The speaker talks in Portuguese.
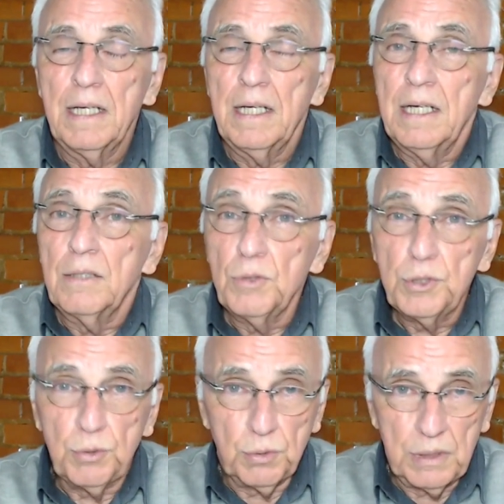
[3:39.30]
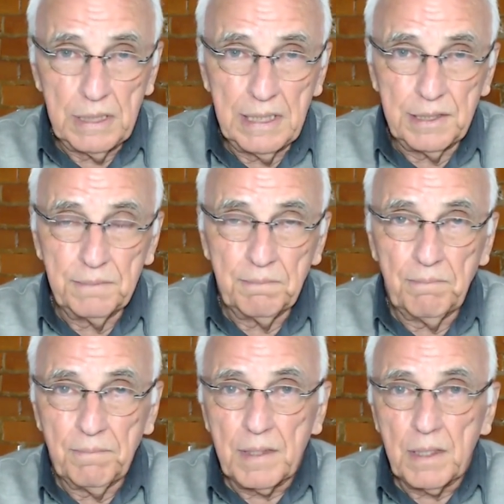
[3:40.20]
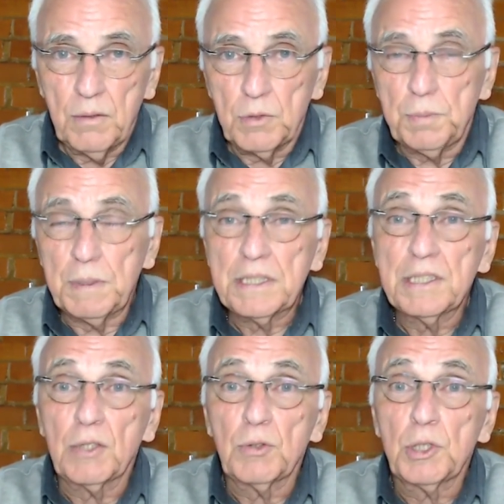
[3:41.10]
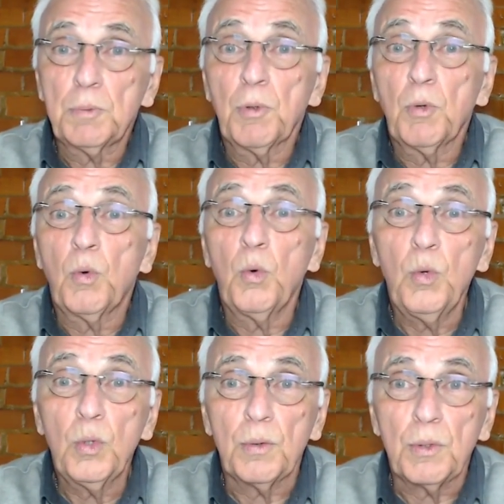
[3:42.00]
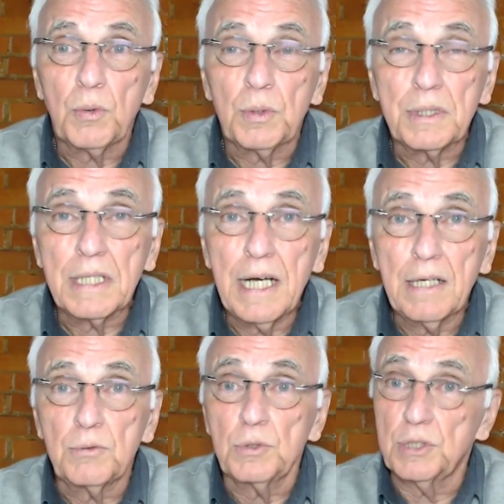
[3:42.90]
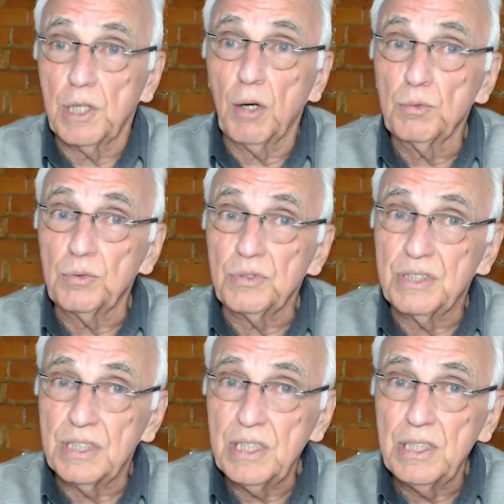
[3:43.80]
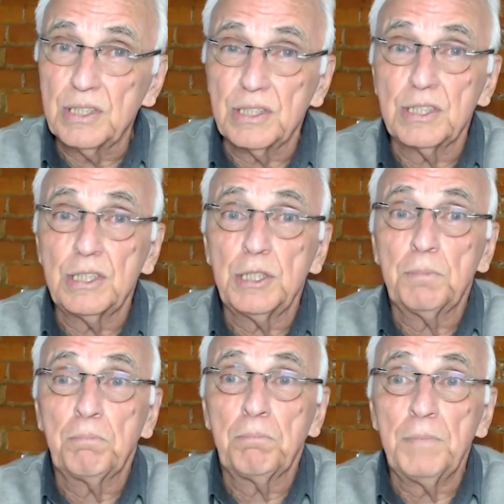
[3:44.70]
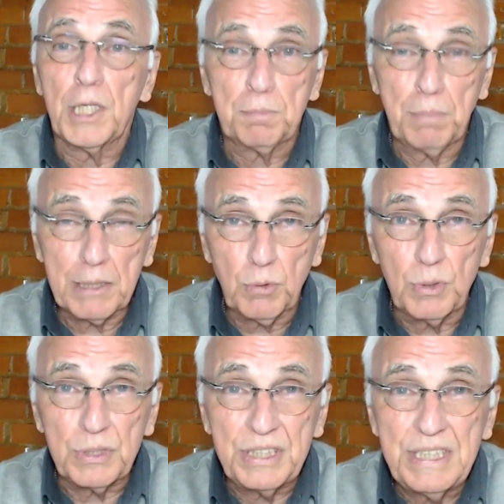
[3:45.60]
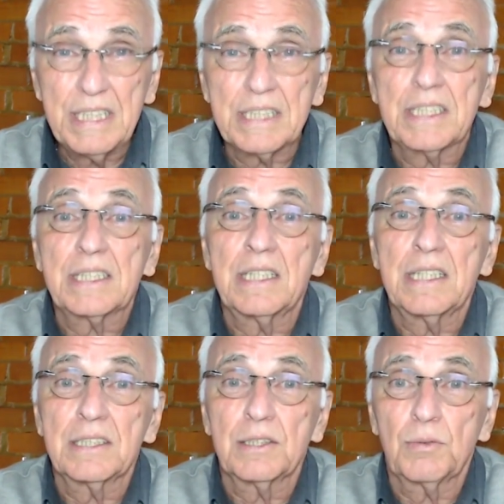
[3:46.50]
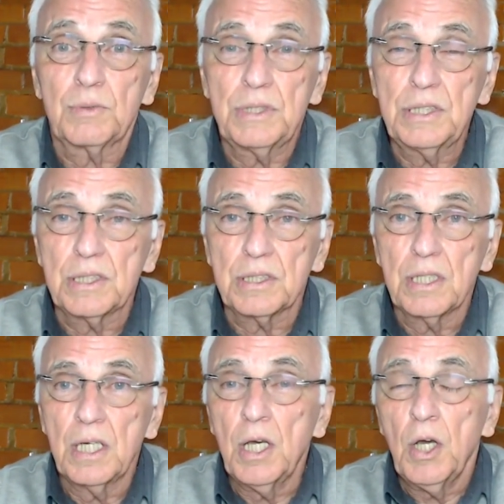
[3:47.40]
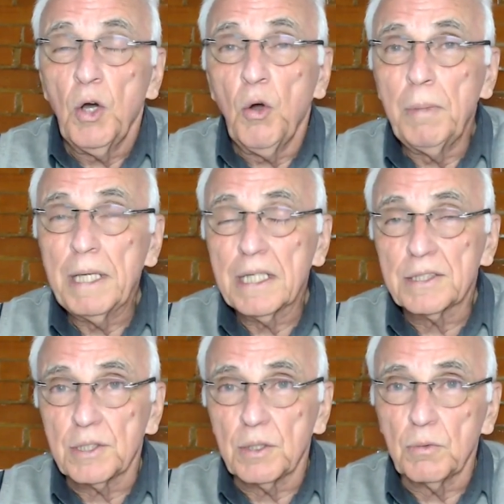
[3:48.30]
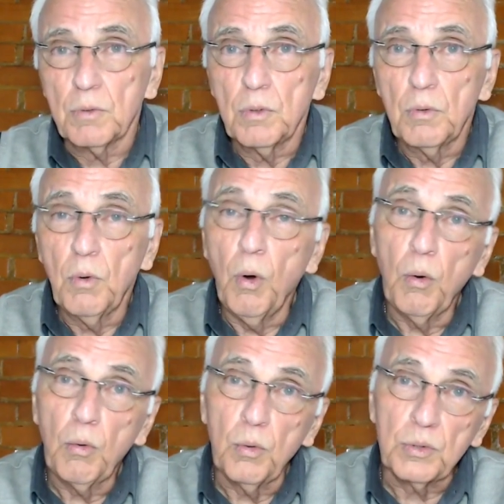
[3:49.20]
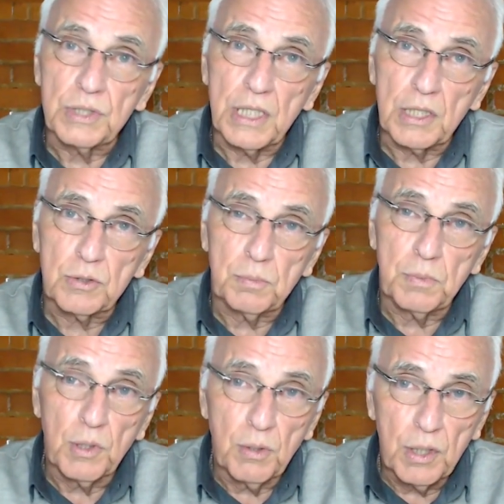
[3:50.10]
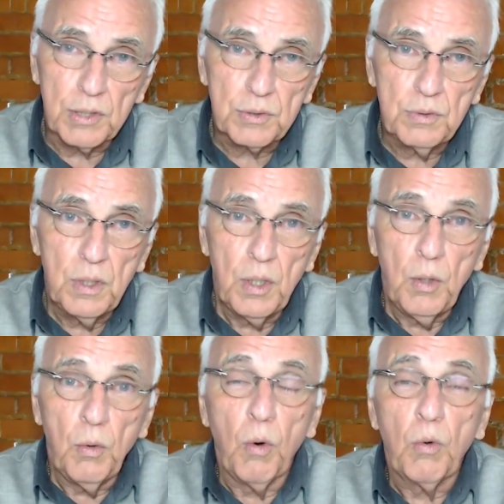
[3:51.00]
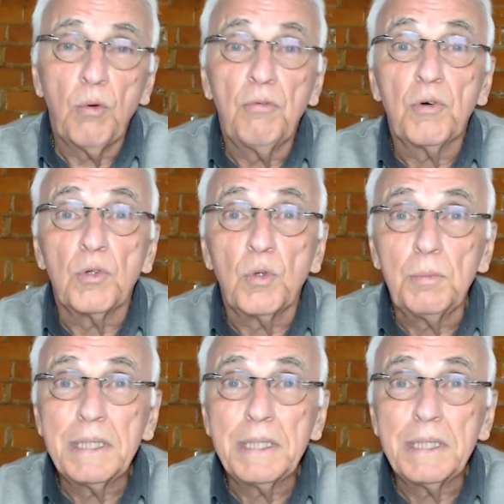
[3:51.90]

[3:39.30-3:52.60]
No estudo deles, os pesquisadores procuram encontrar nos altos índices de, das patologias das crianças autistas uma relação ou com o sexo biológico ou com o volume da